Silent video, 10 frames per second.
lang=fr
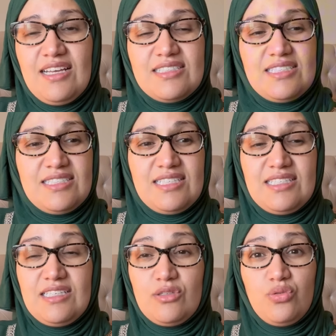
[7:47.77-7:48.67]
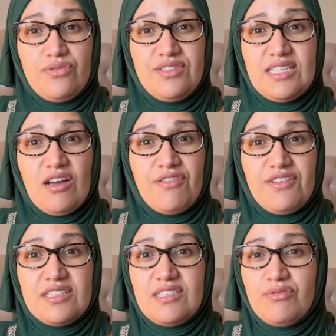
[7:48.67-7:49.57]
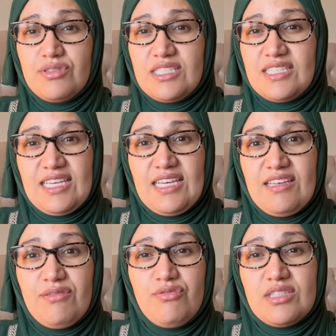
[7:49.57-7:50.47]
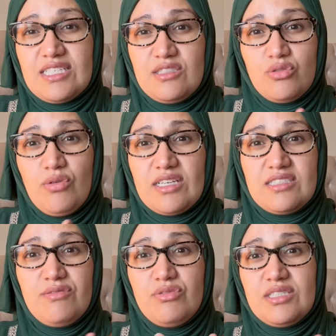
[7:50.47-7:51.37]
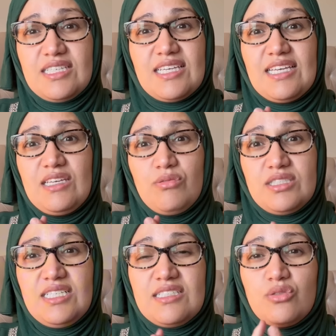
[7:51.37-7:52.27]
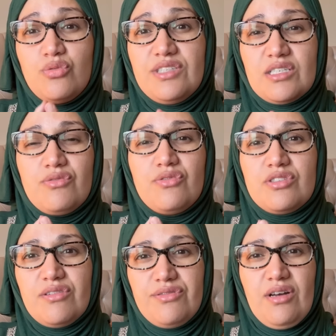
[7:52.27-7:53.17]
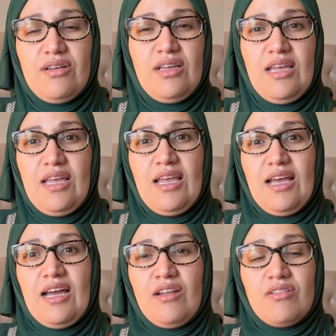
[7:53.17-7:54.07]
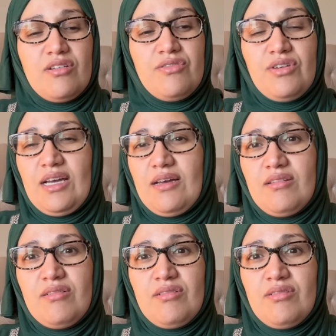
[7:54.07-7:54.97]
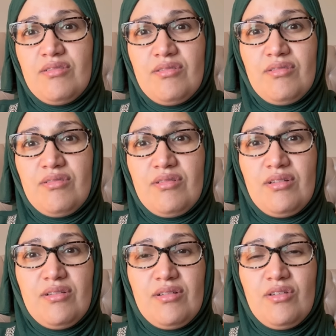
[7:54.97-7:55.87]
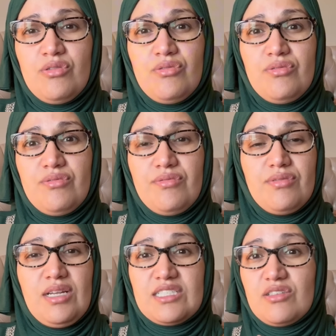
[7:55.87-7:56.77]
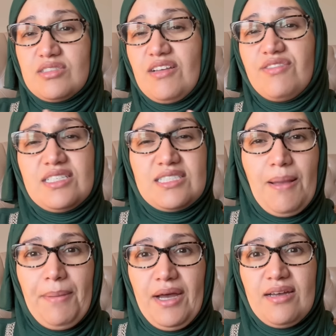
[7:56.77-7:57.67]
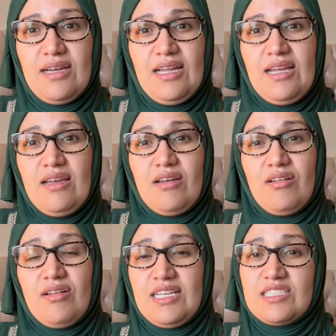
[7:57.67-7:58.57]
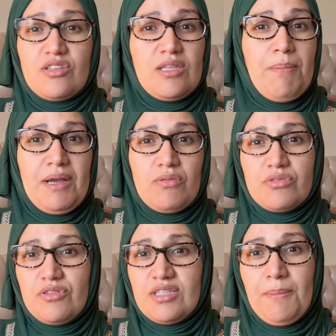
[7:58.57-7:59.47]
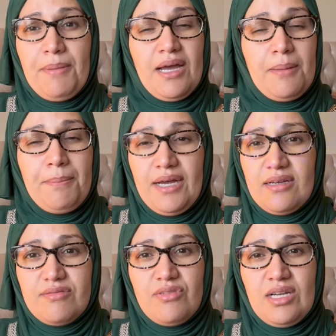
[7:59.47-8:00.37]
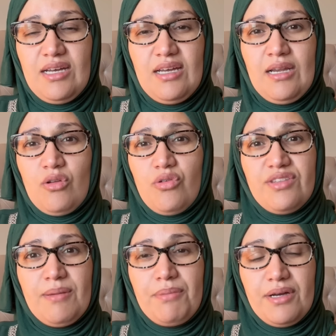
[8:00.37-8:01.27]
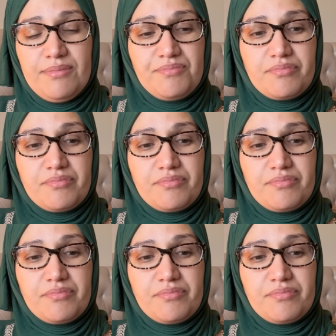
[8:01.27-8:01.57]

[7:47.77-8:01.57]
C'est des souvenirs, en fait. C'est vous qui créez votre histoire et c'est vous qui créez aussi les souvenirs de vos enfants. Alors, euh, voilà, euh, l'argent, ça vient, ça part. Euh, la santé, par contre, quand elle part, elle part. Voilà, elle ne revient pas.